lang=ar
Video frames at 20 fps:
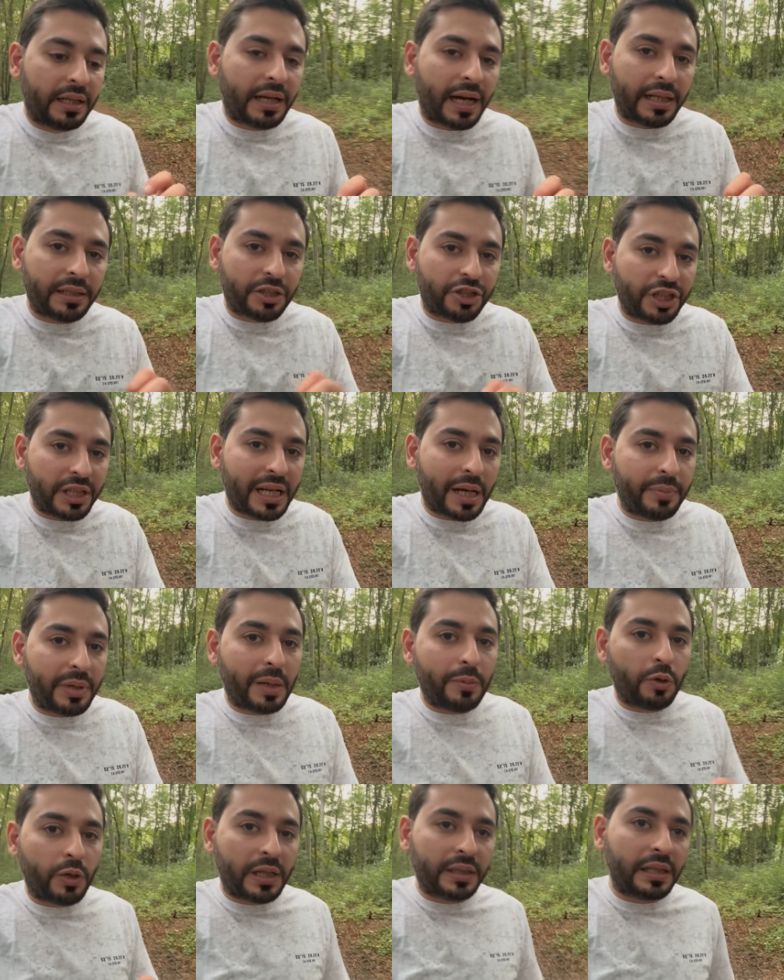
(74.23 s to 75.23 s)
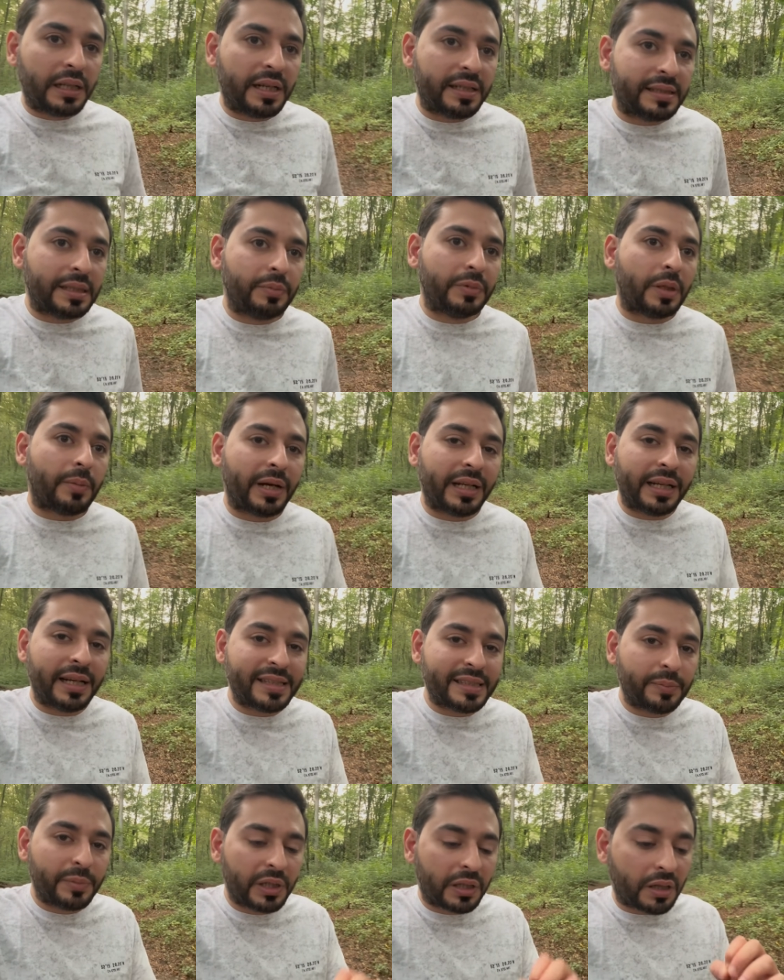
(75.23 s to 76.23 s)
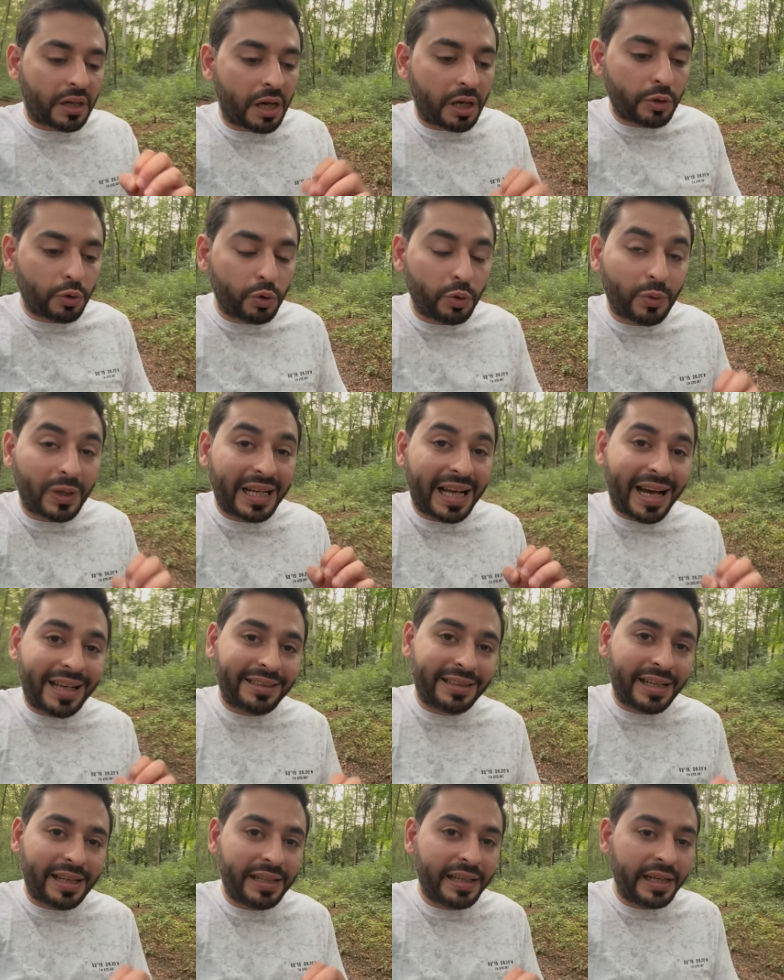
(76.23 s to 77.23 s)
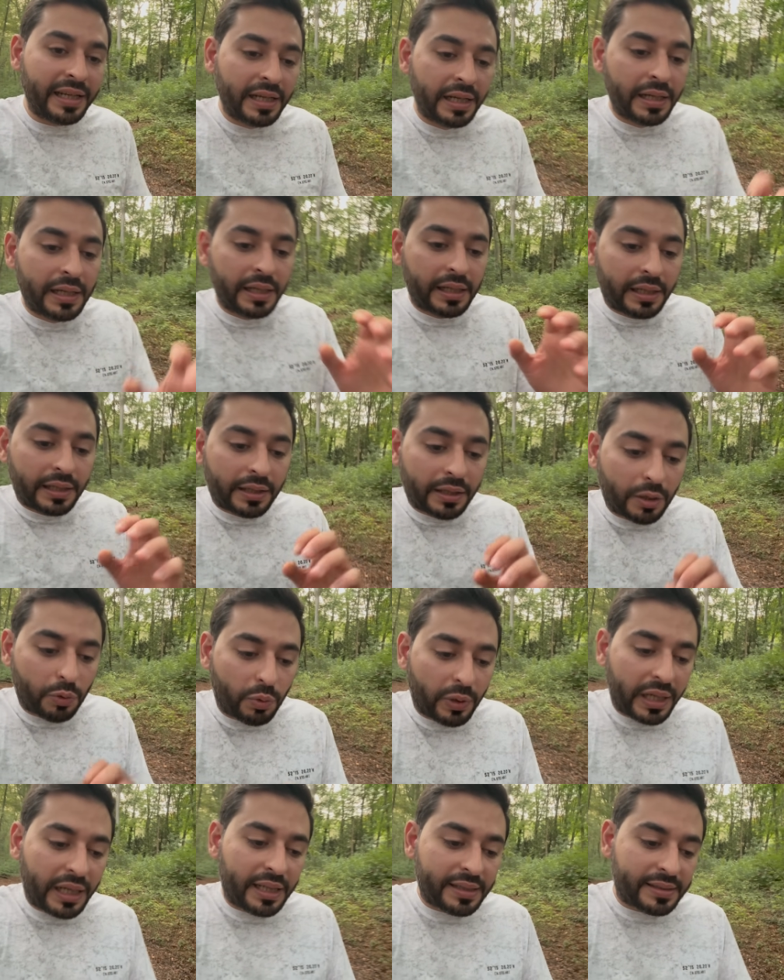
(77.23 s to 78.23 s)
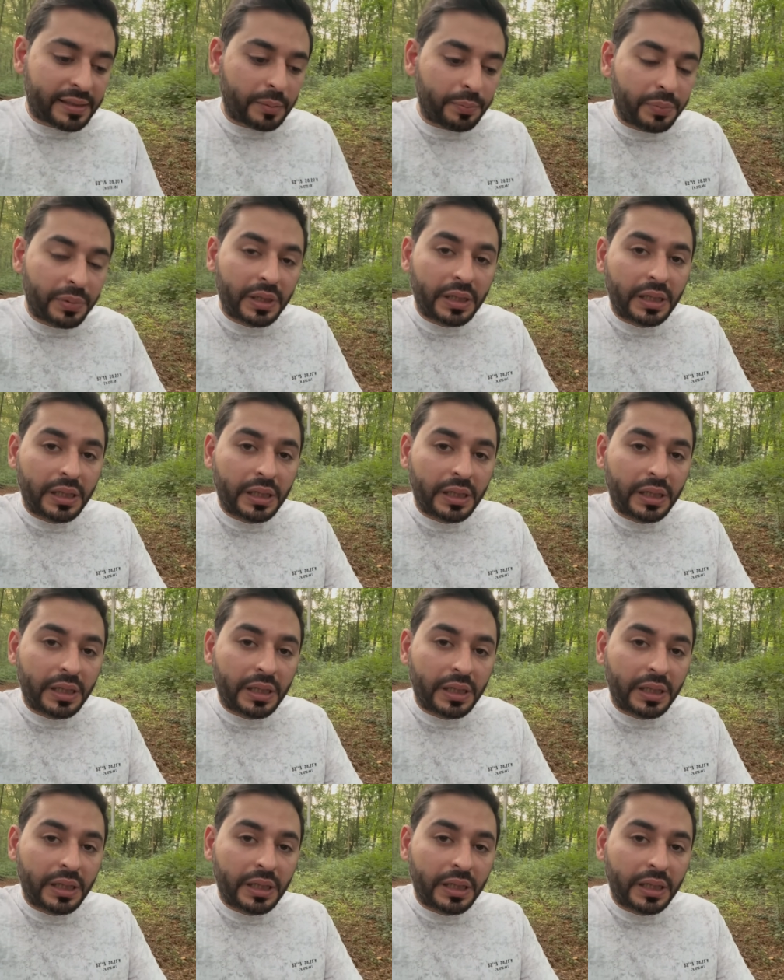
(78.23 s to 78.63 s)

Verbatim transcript: عن الشيء اللي عم بيعمله هذا الحزب طبعا حزب القانون والعداله هو حزب